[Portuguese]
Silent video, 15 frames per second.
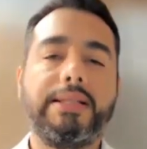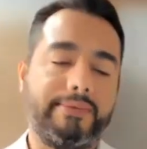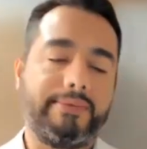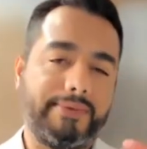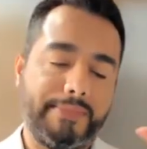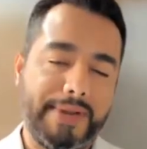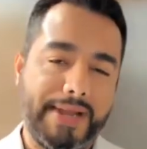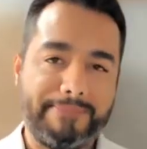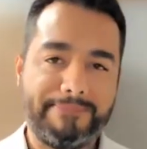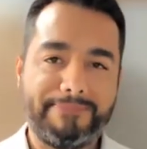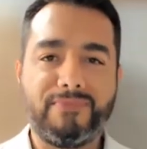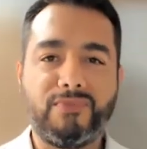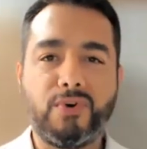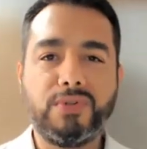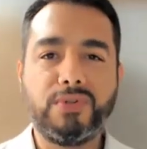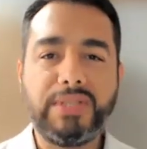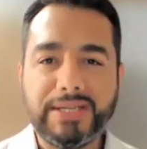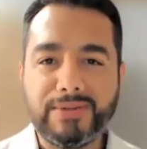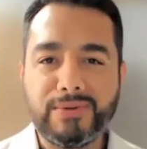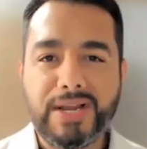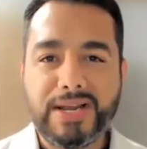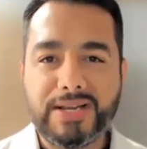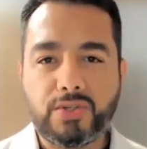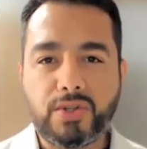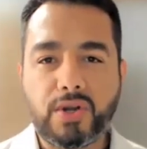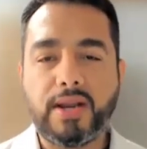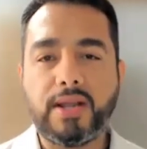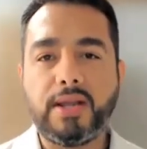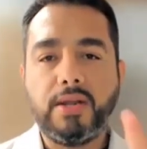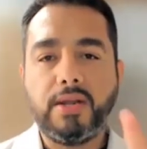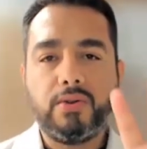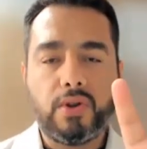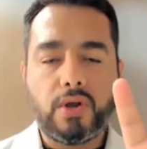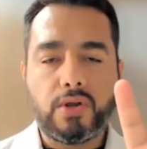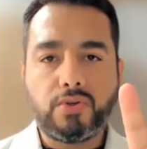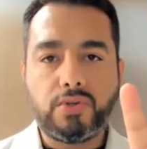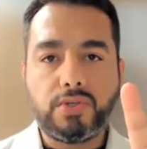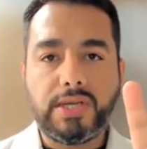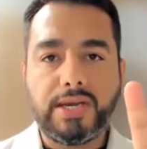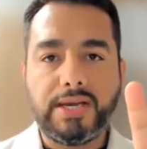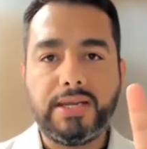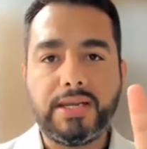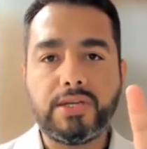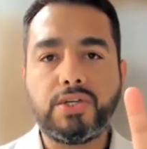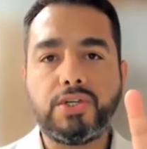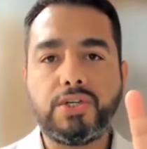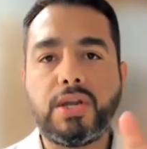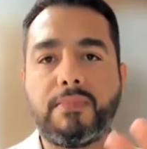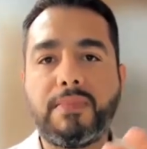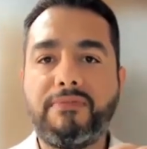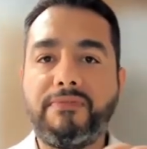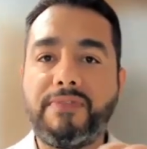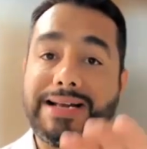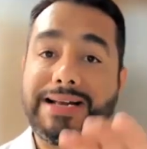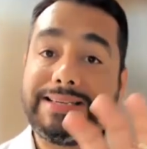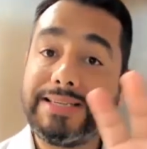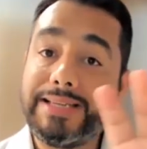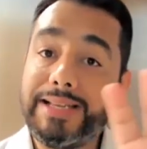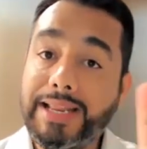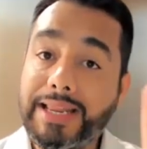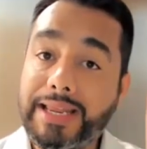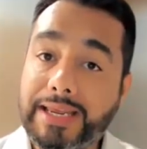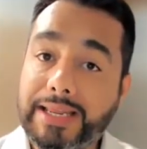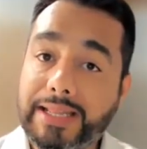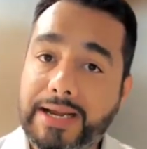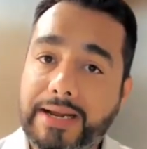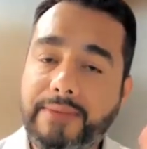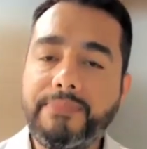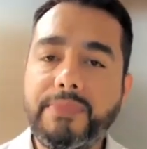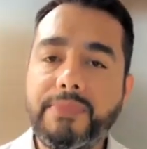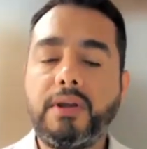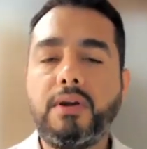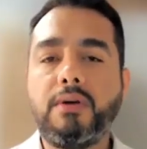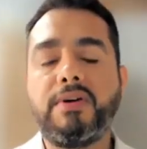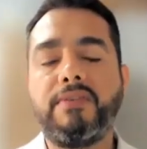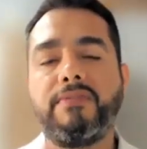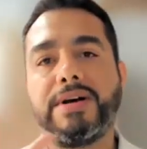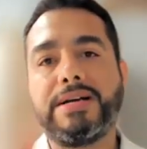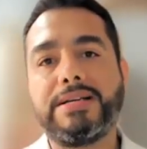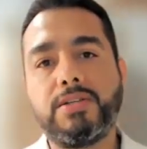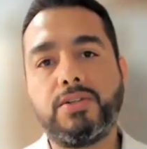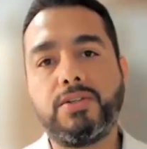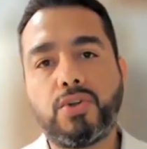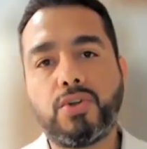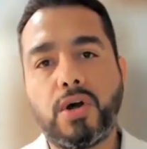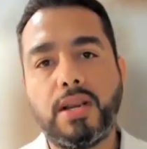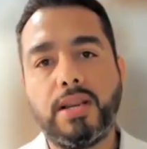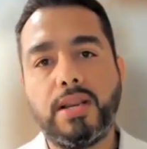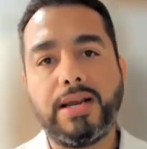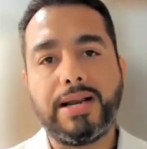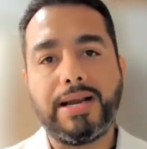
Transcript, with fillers: Então vamos lá voltando na né, história, no nosso sangue a gente tem uma fase líquida e uma fase sólida.